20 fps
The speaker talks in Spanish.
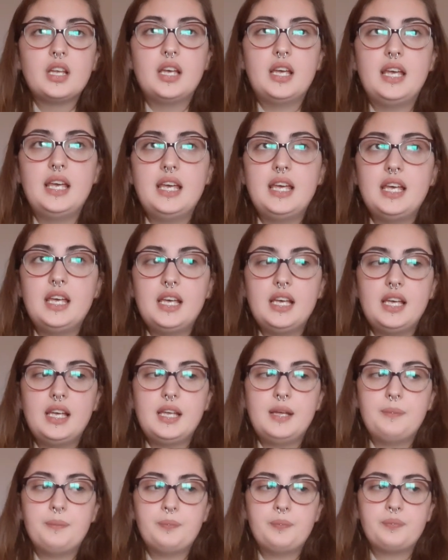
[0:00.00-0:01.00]

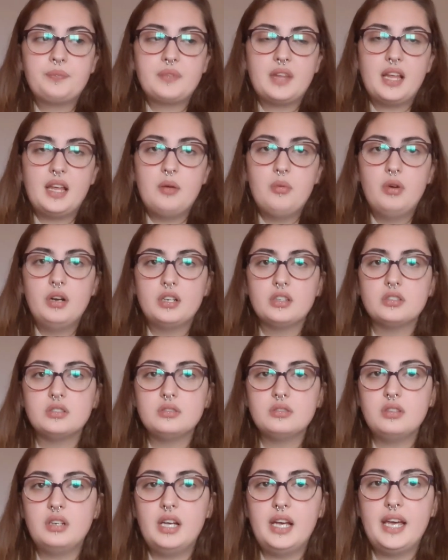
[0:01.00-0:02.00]
Y,
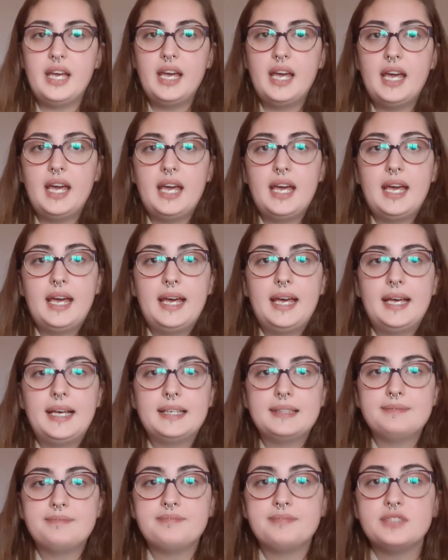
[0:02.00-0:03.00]
bueno,
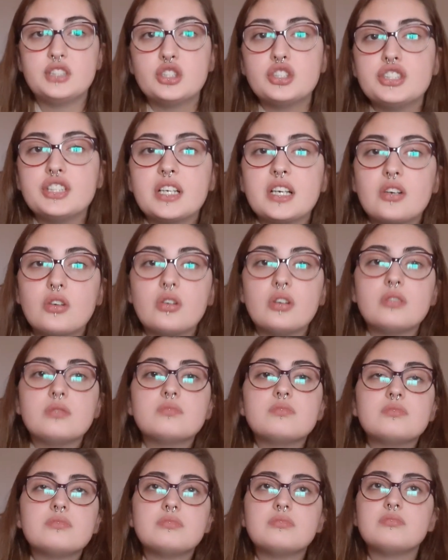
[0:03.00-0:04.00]
eh, no sé,
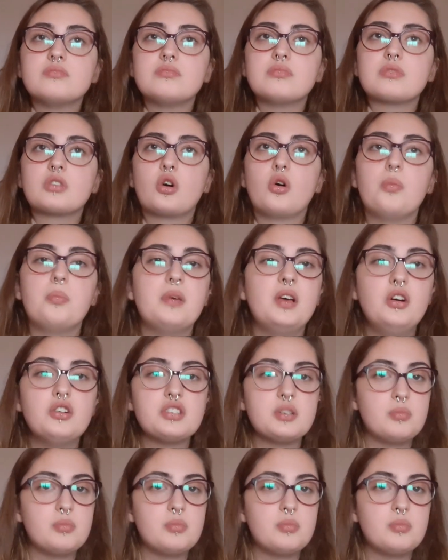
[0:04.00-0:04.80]
con, conmigo